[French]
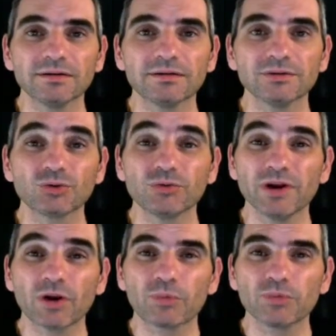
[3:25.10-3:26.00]
trouver
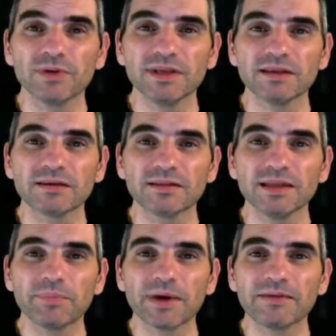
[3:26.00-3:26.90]
leur public
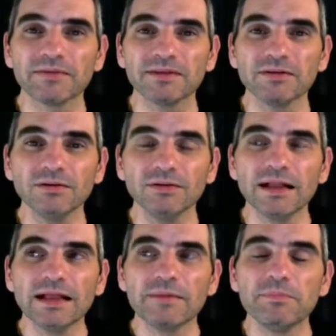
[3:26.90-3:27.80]
n'est pas évident,
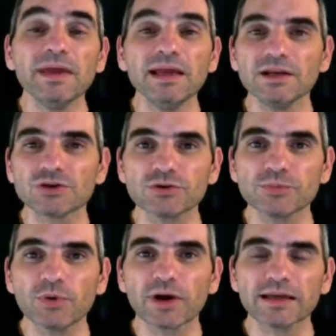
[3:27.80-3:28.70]
mais les choses
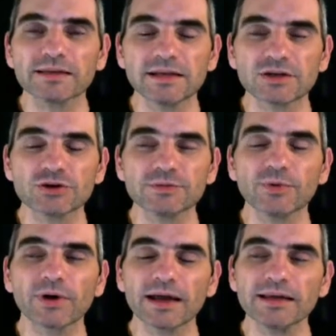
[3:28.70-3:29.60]
progressent, les choses
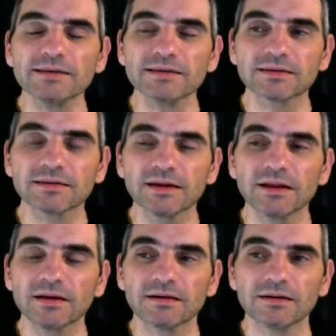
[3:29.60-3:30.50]
progressent.
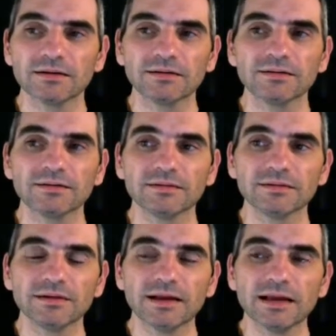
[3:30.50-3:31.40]

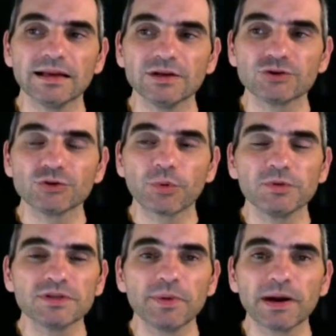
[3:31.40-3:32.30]
les jeux
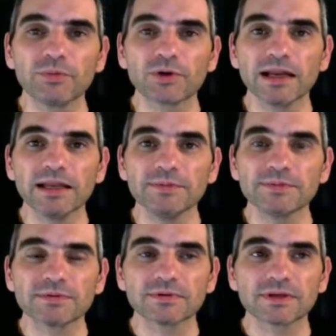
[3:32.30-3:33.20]
propulsés par
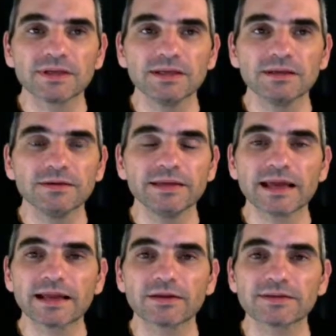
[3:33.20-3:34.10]
l'apocalypse qui il y
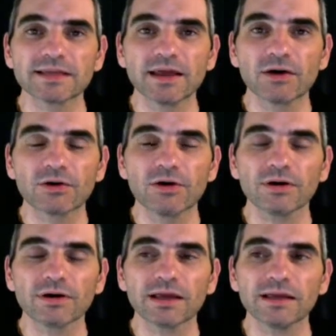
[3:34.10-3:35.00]
a quelques années
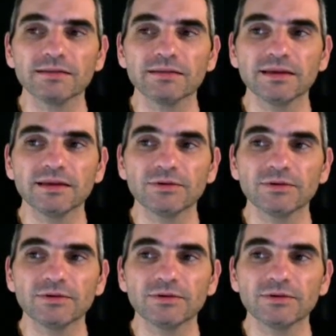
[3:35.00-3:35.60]
encore étaient